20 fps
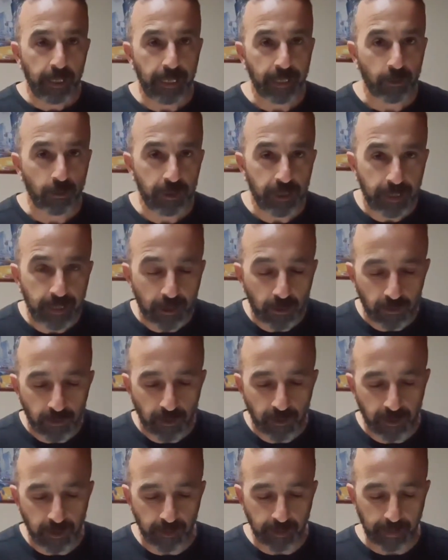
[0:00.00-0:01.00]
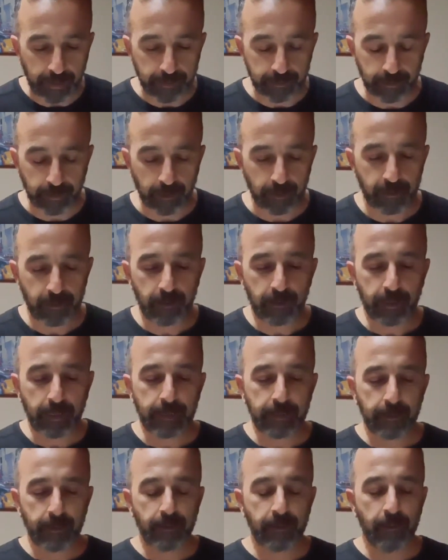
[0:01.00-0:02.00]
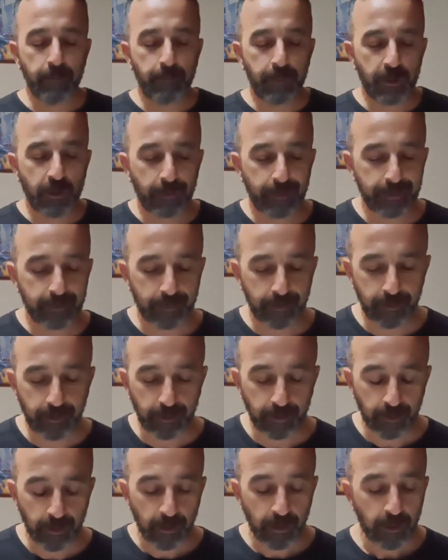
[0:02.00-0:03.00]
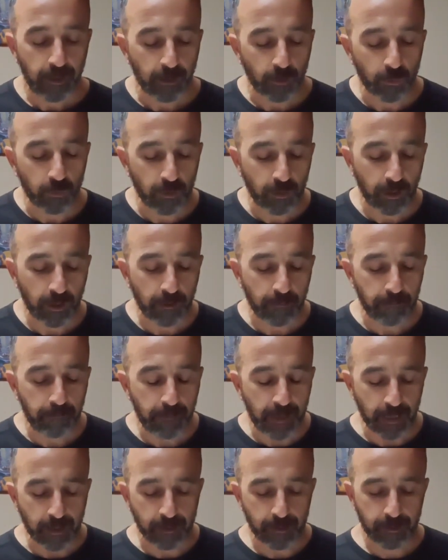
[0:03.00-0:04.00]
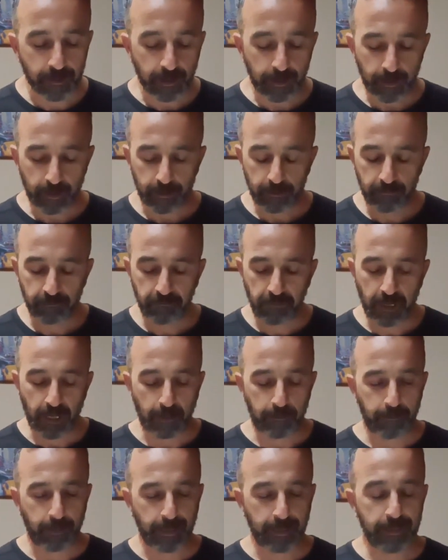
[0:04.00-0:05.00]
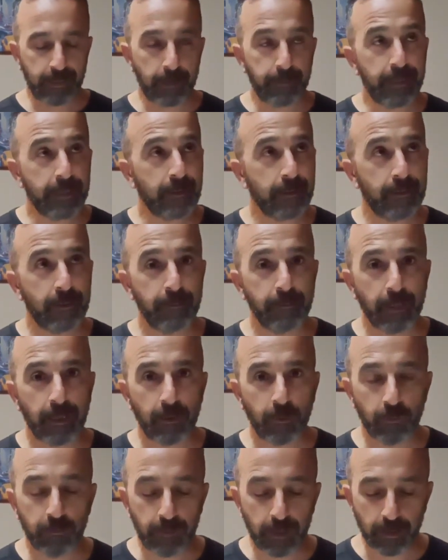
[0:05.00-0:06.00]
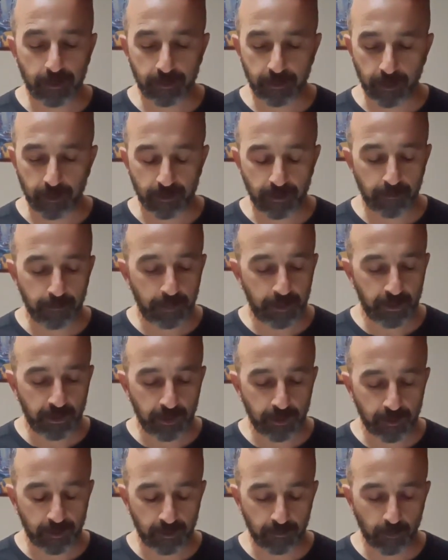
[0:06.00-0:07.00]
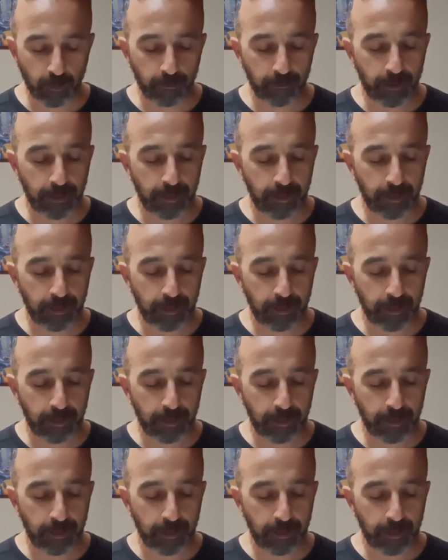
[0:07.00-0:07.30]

Ecco, di che cosa si tratta? Si tratta semplicemente di un mixer che apparentemente sembra un mixer semplicissimo,